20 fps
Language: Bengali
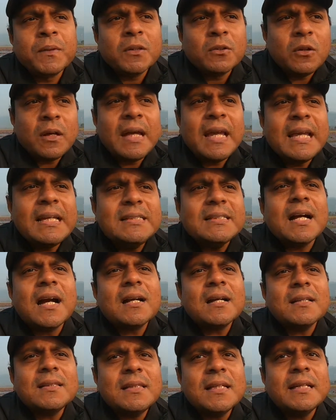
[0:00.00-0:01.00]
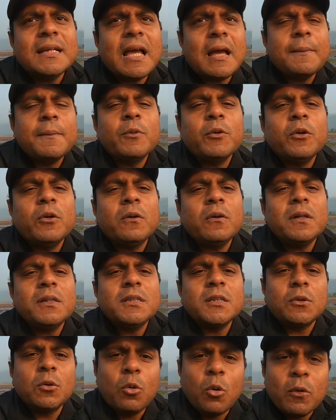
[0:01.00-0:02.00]
তো এই জায়গাটা থেকে আমি মনে করি
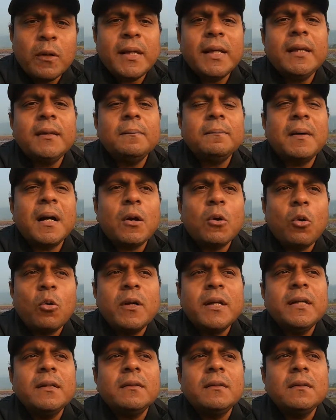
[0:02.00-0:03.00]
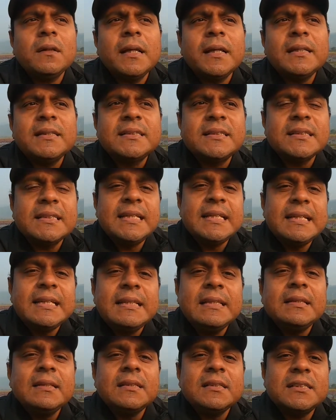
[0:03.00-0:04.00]
যে কোডিং বা কোডিংয়ের
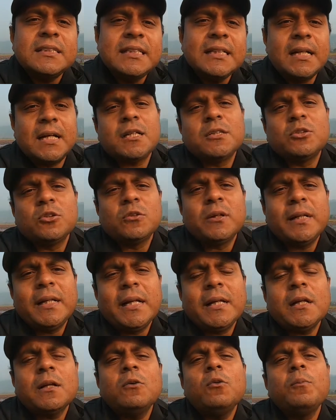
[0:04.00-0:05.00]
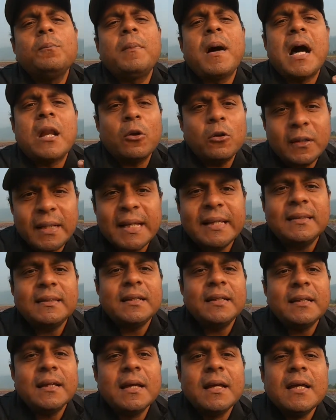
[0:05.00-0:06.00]
স্কিল শেখার জন্য এটা একটা খুব ভালো
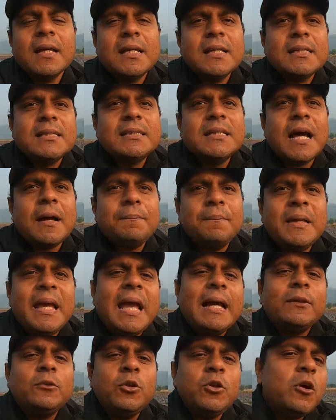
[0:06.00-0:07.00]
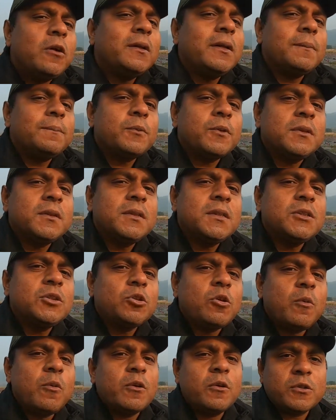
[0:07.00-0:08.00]
টেকনিক যে আপনি এক দুই ঘন্টা প্রতিদিন
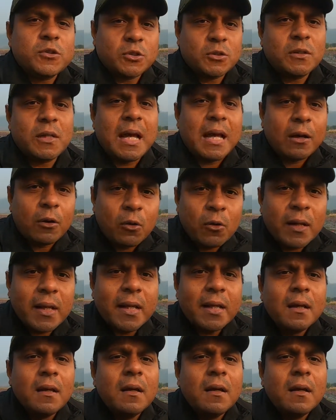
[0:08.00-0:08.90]
সময় নষ্ট না করে